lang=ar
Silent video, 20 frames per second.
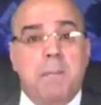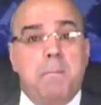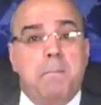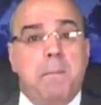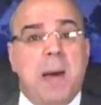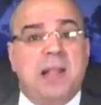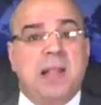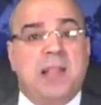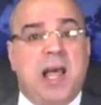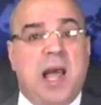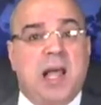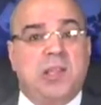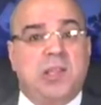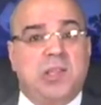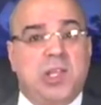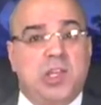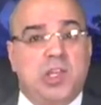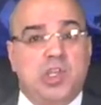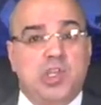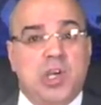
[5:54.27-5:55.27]
ما
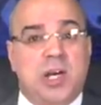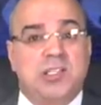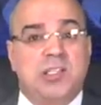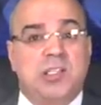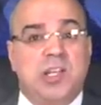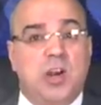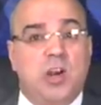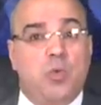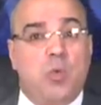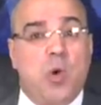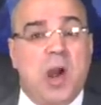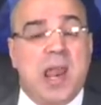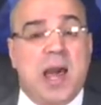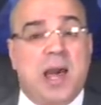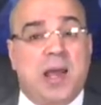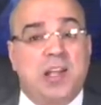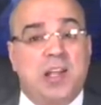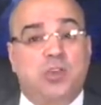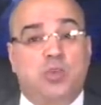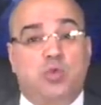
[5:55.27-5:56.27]
تحدثش اصلا
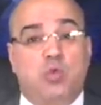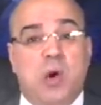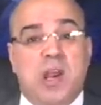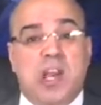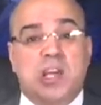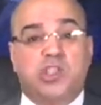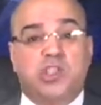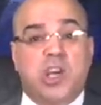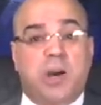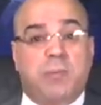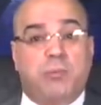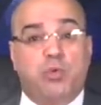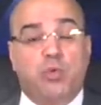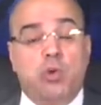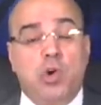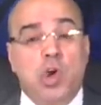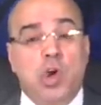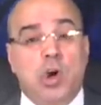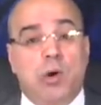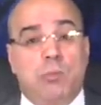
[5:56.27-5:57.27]
ولا رد ولا جابوا
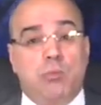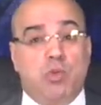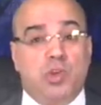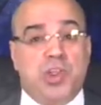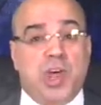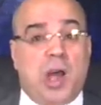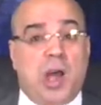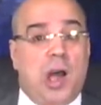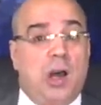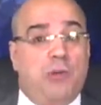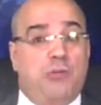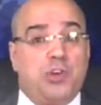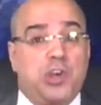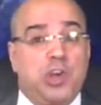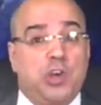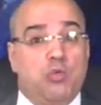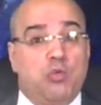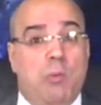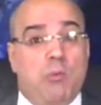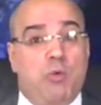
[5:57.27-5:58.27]

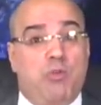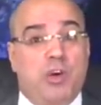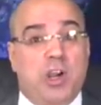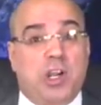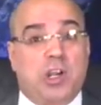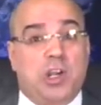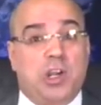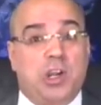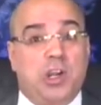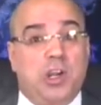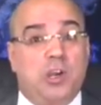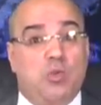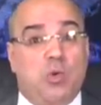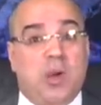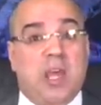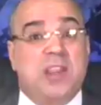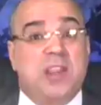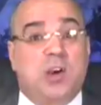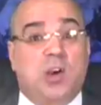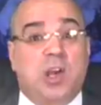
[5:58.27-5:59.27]
مثقفين ومفكرين
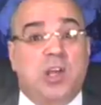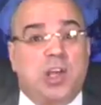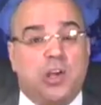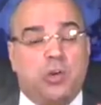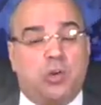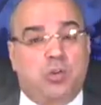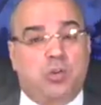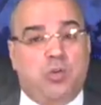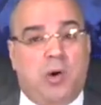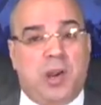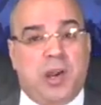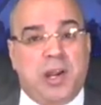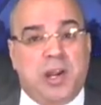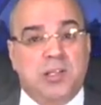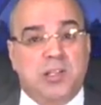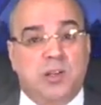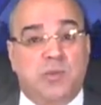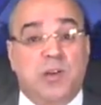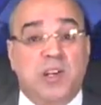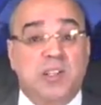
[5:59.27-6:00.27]
وكذا كذا يردوا على
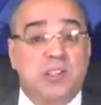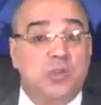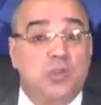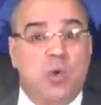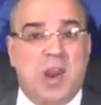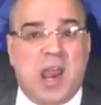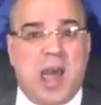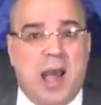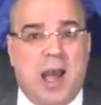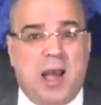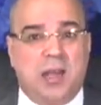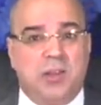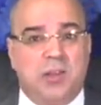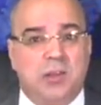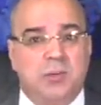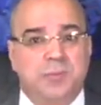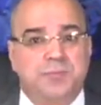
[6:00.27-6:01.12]
الرئيس الفرنسي ولا احد